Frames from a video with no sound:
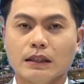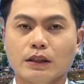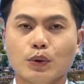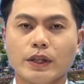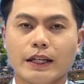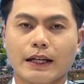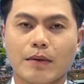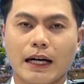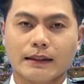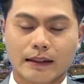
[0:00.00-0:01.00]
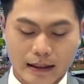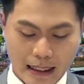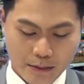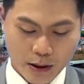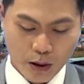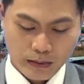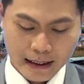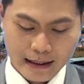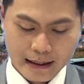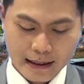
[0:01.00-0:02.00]
Thú vị cho các bạn, từ ngày 11
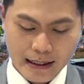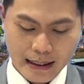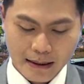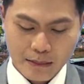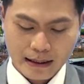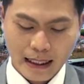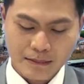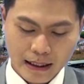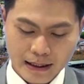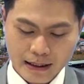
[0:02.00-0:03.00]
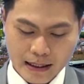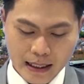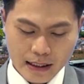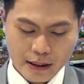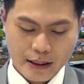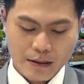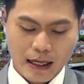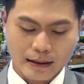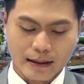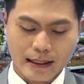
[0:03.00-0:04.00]
tháng 9 đến ngày 18 tháng 9, trên địa
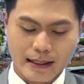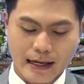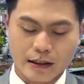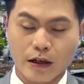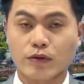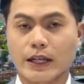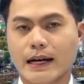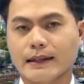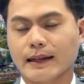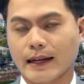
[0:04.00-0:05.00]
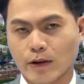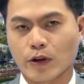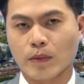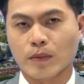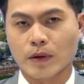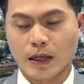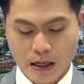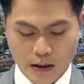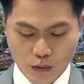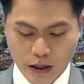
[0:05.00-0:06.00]
bàn tỉnh An Giang không xảy ra tai nạn giao thông.
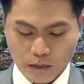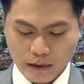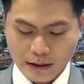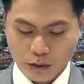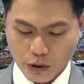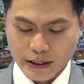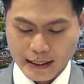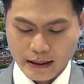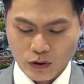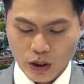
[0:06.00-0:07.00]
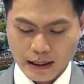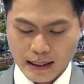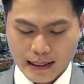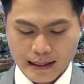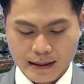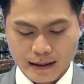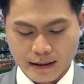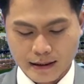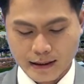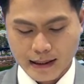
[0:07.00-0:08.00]
Qua công tác tuần tra kiểm soát, các lực
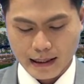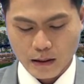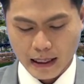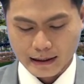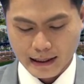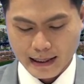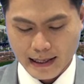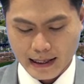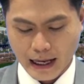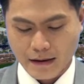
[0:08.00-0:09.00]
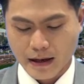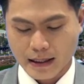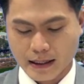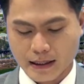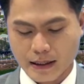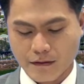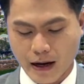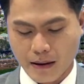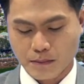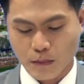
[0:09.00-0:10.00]
lượng chức năng công an tỉnh An Giang đã phát hiện vi
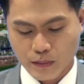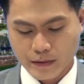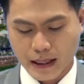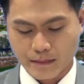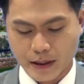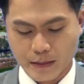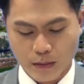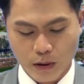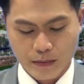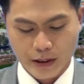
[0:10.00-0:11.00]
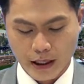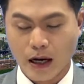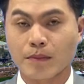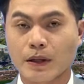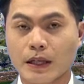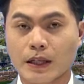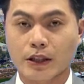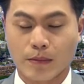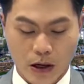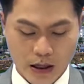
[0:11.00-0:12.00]
phạm 491 trường hợp,
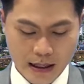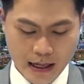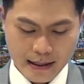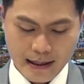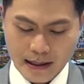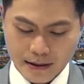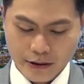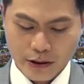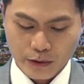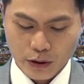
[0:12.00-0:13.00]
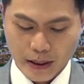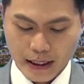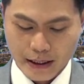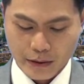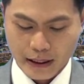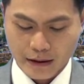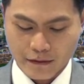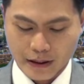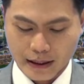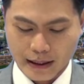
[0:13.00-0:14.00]
trong đó đã sử dụng rượu bia điều khiển
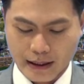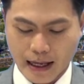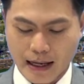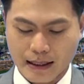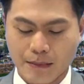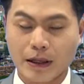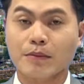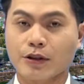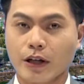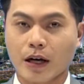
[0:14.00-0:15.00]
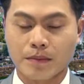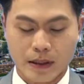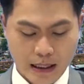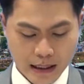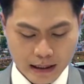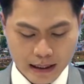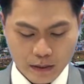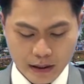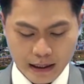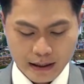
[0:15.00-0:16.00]
phương tiện là 55 trường hợp, ra
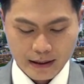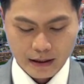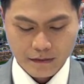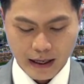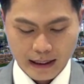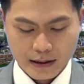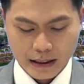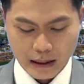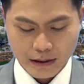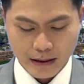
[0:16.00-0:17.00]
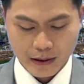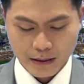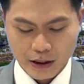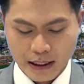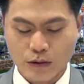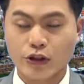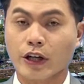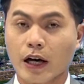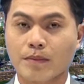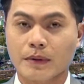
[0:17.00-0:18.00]
quyết định xử phạt 696
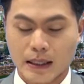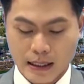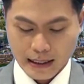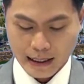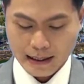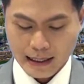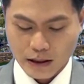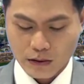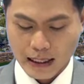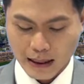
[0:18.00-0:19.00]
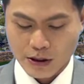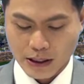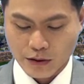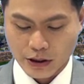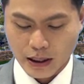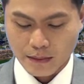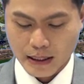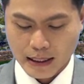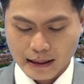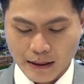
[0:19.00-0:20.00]
trường hợp, cảnh cáo 26 trường hợp,
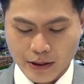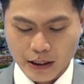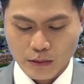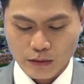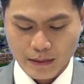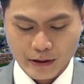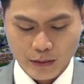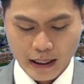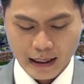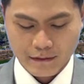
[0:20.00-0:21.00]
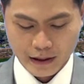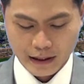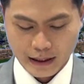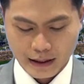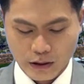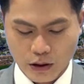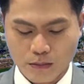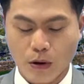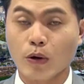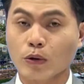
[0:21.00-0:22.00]
tạm giữ 162 phương tiện có
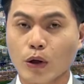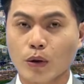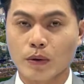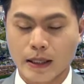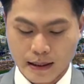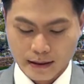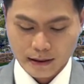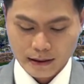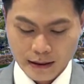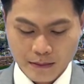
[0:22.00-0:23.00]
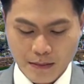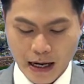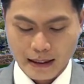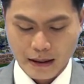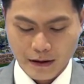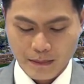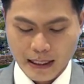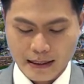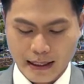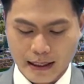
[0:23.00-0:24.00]
1 ô tô, tước 93 giấy phép
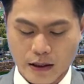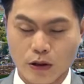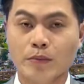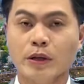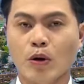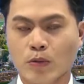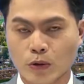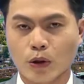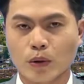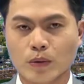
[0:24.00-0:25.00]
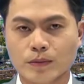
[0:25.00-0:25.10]
lái xe có 14 ô tô.